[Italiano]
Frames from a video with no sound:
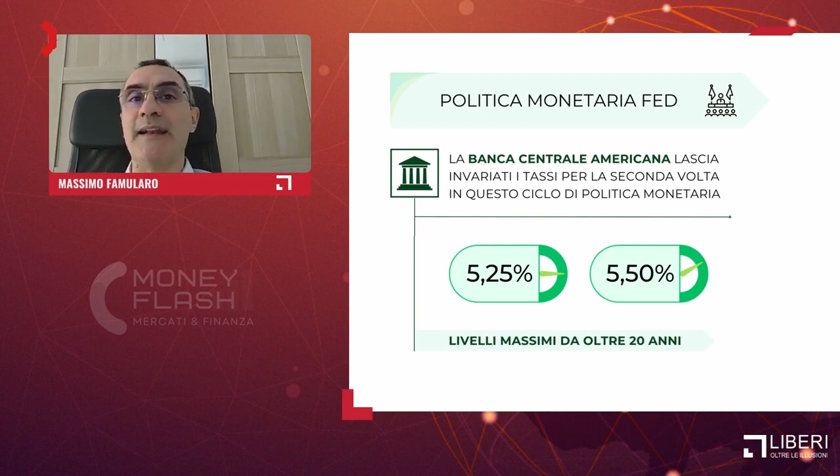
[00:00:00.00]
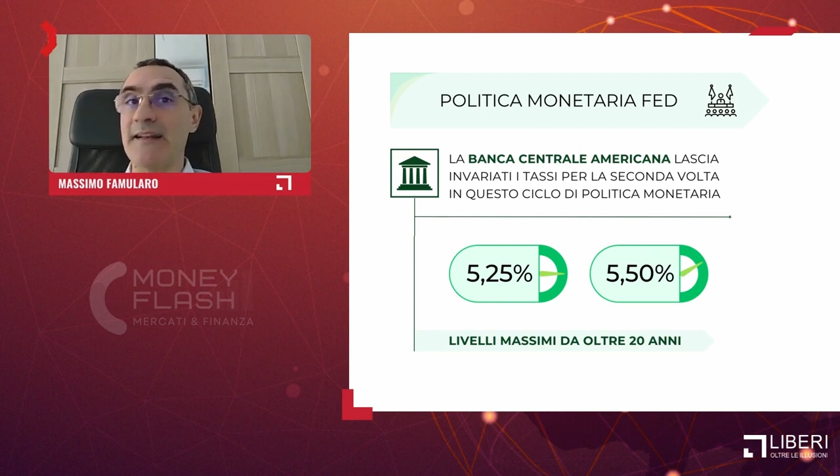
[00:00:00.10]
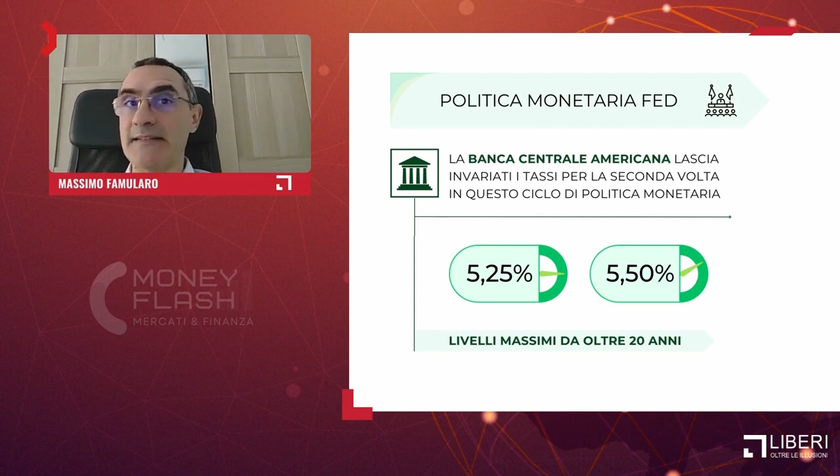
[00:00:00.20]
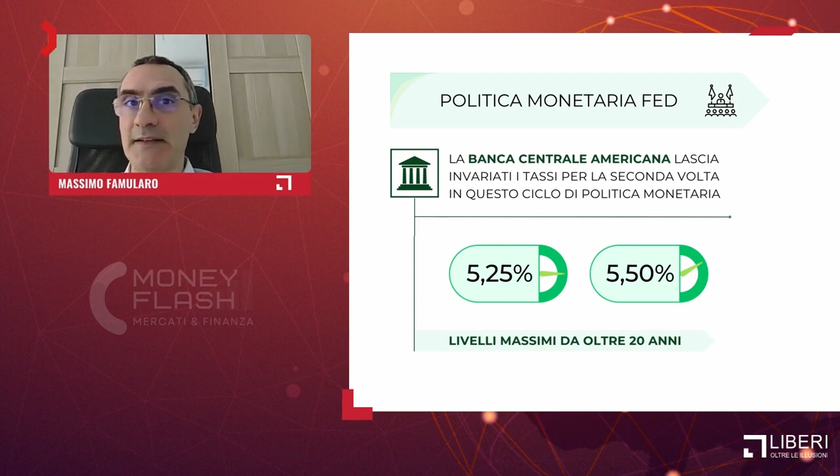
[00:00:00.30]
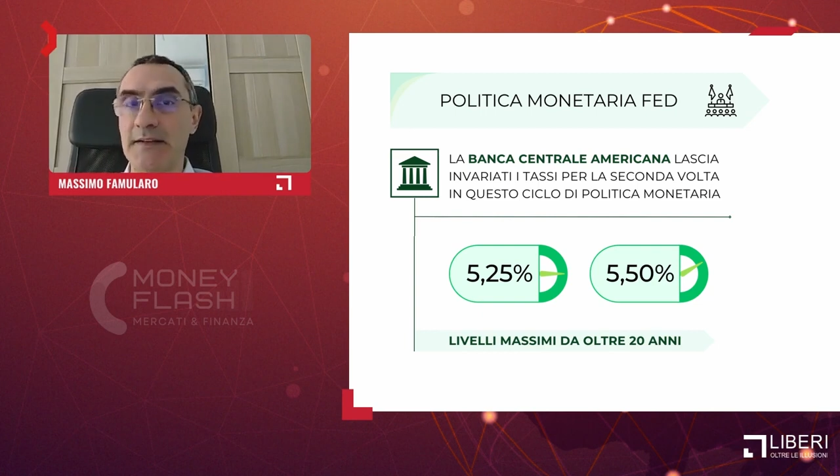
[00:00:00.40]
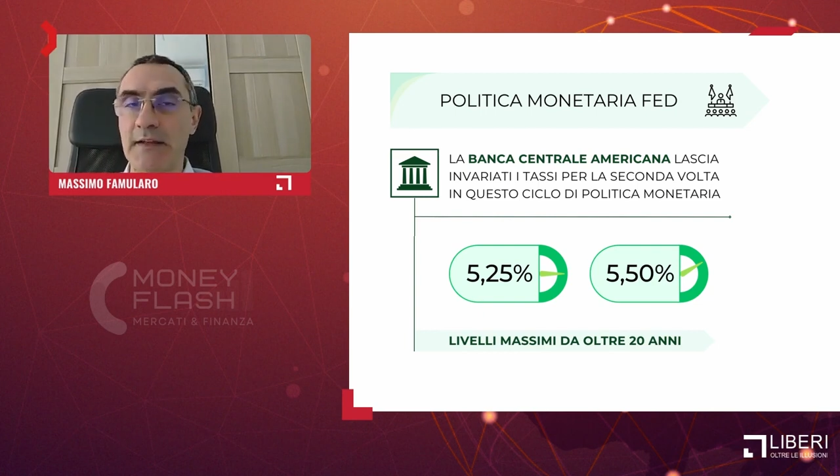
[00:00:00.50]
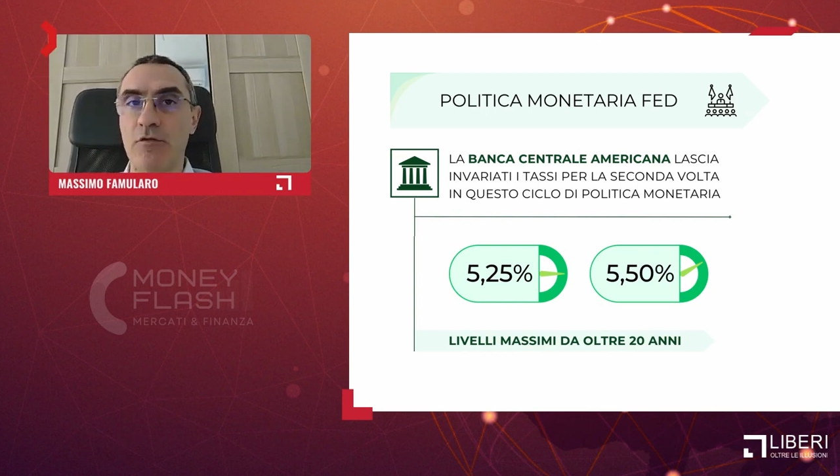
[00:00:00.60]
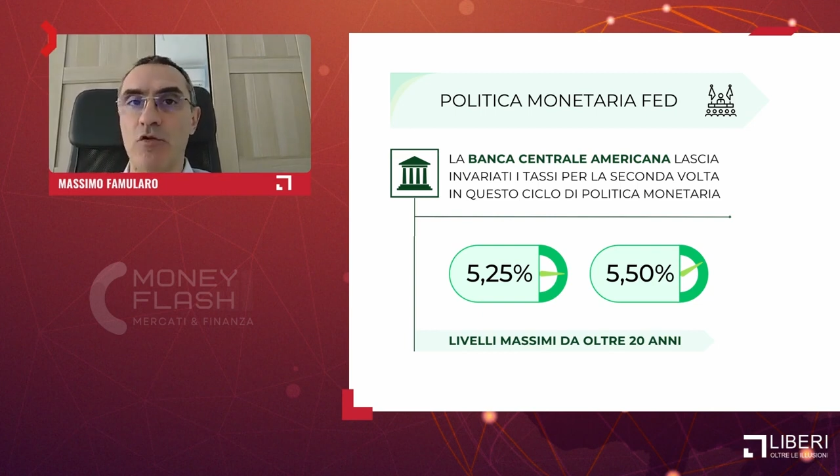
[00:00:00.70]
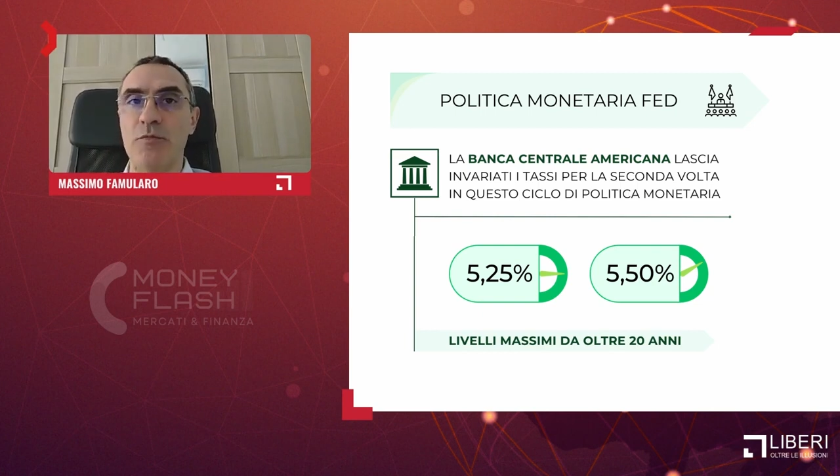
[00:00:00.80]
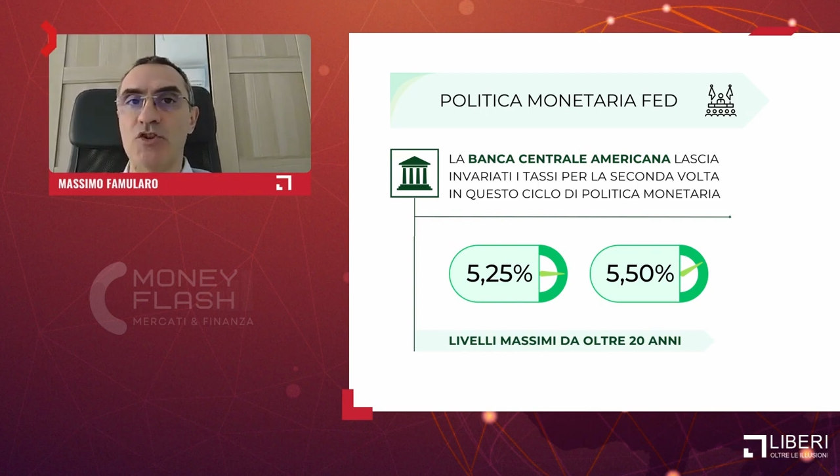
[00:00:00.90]

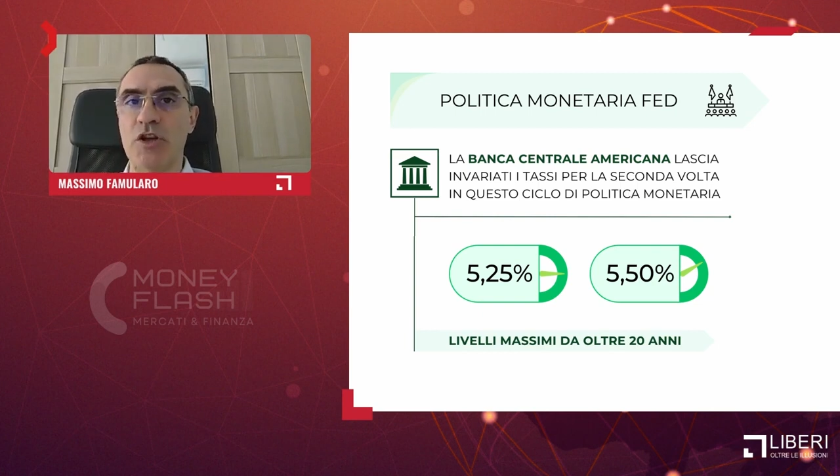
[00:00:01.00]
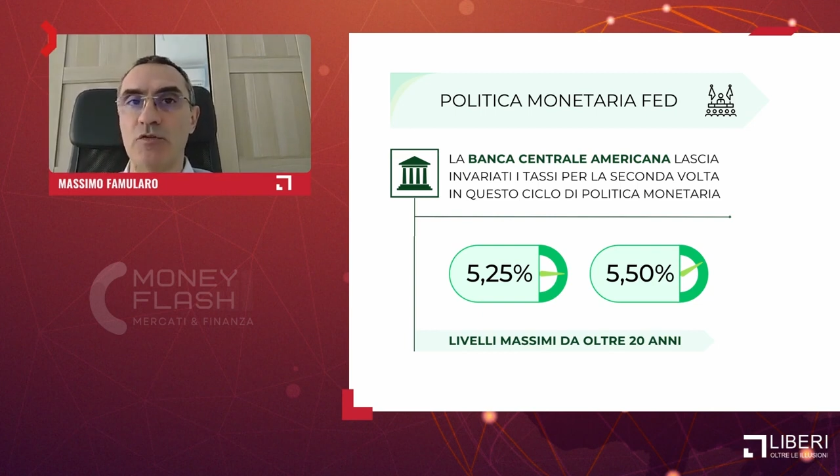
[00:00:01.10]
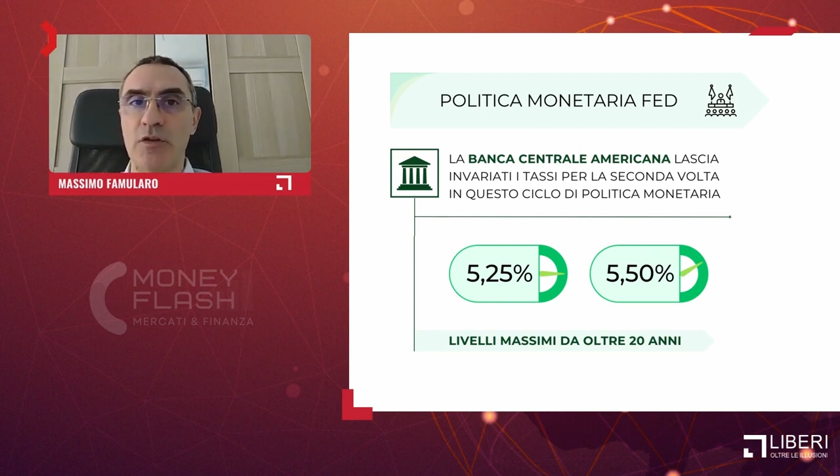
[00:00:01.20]
restrittivo cominciato